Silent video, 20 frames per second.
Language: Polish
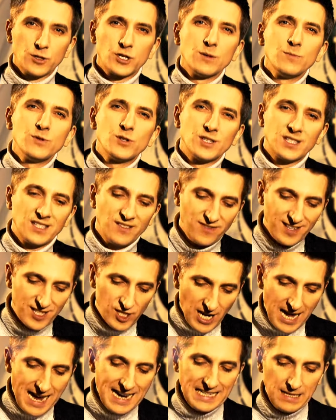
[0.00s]
Czymś
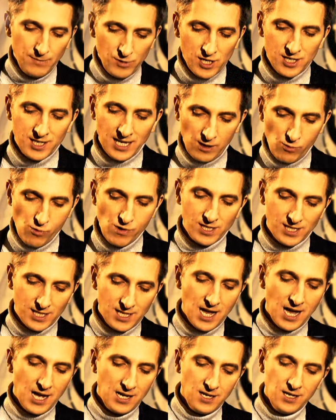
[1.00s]
zwyczajnym się
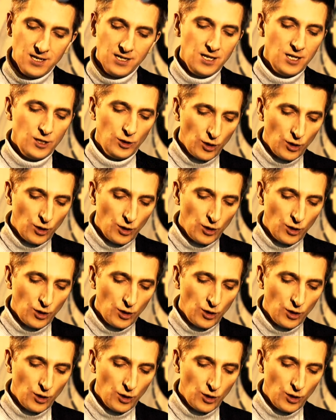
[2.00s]
zachłysnęli